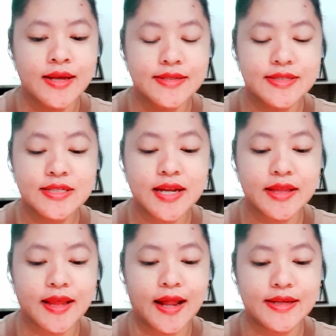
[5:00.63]
ซึ่งใน
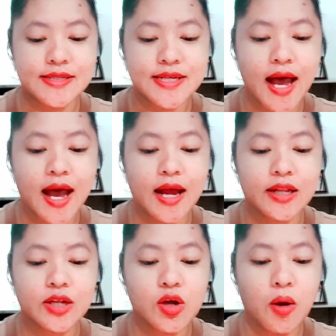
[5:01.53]
แต่ละชาติ
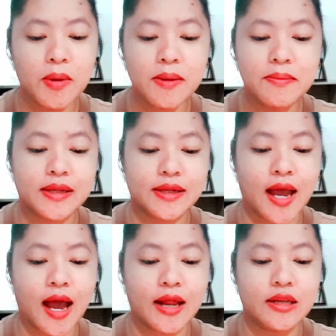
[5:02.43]
ก็ไม่เหมือน
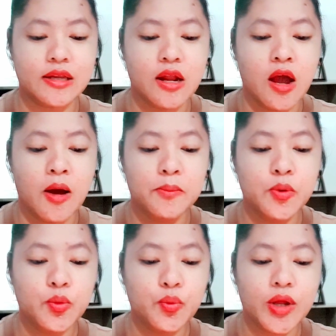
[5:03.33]
กัน หมุ
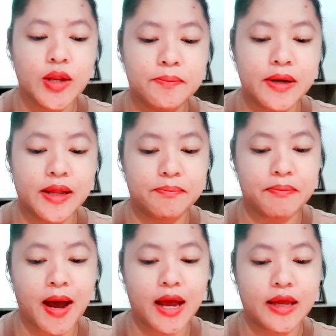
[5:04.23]
นเวีเปลี่ยนไป
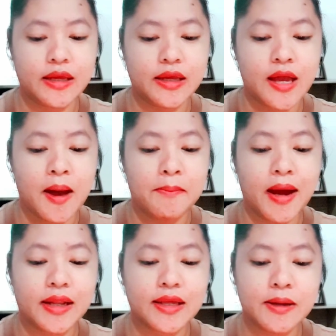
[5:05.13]
ผั
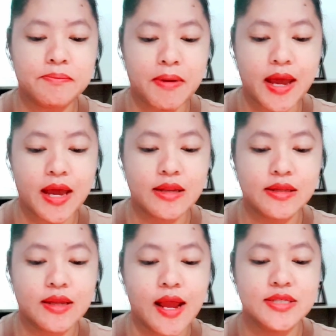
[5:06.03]
ดกันเป็น
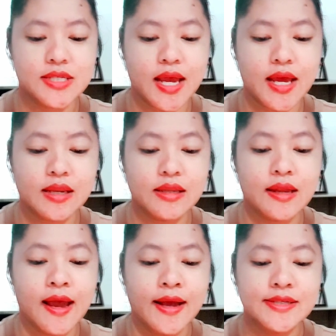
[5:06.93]
เช่น
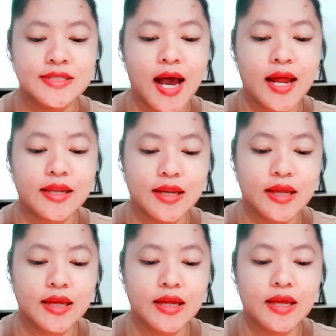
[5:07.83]
ชาติ
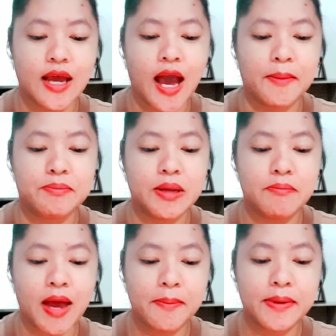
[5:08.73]
นี้อาจเป็น
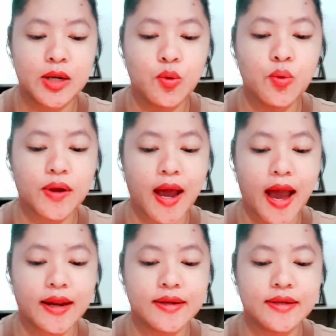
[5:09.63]
แม่เป็นลูกกั
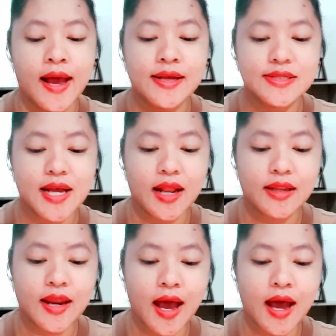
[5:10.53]
น ชาติ
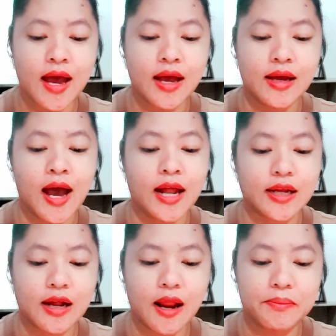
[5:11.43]
หน้าอาจ
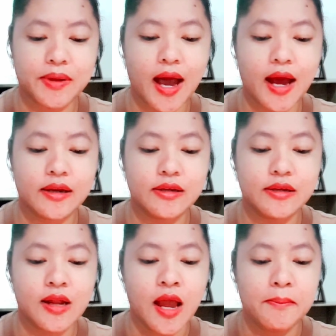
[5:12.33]
กลับกัน
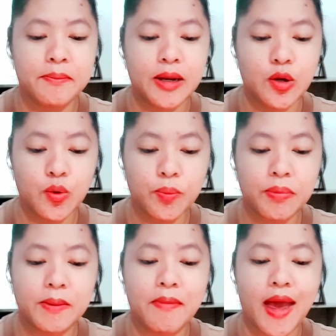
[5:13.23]
เป็นลูกเป็
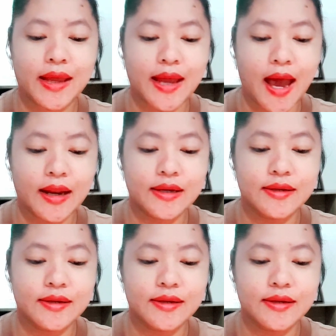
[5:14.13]
นแม่กัน